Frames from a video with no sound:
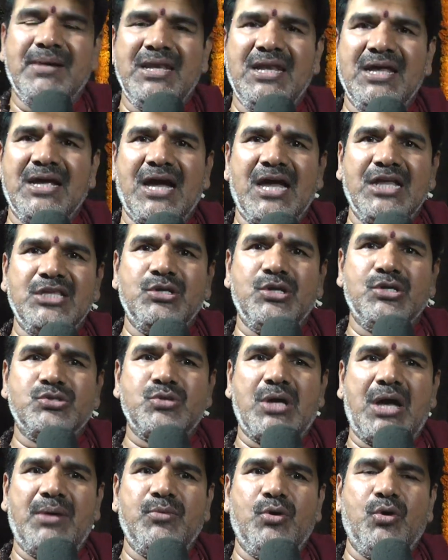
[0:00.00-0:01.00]
మల్లికార్జున
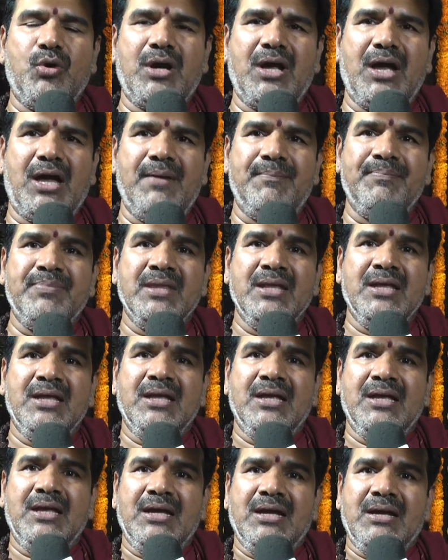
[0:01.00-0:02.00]
స్వామి యొక్క
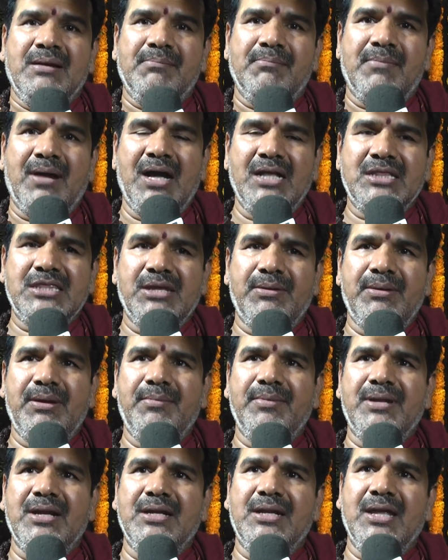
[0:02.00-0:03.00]
మహత్యం
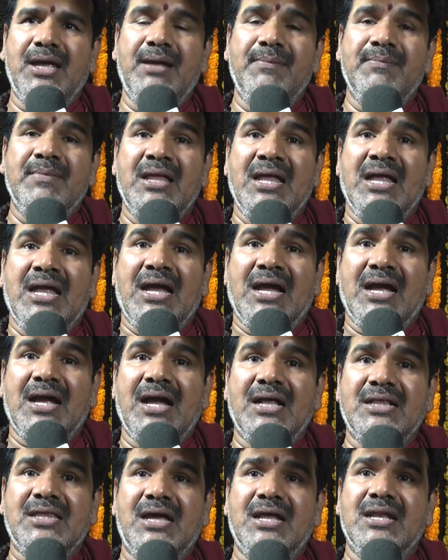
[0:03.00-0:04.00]
ఏమిటంటే
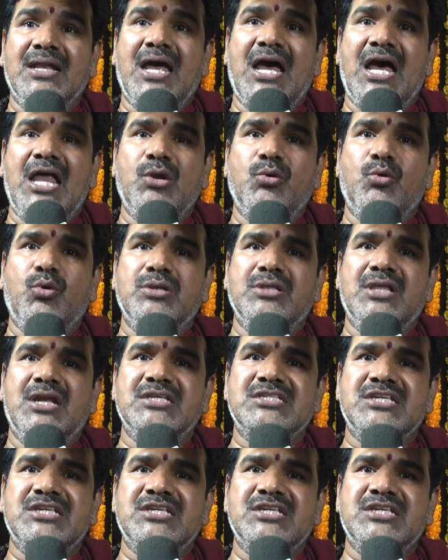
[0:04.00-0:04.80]
గత నాలుగు వందల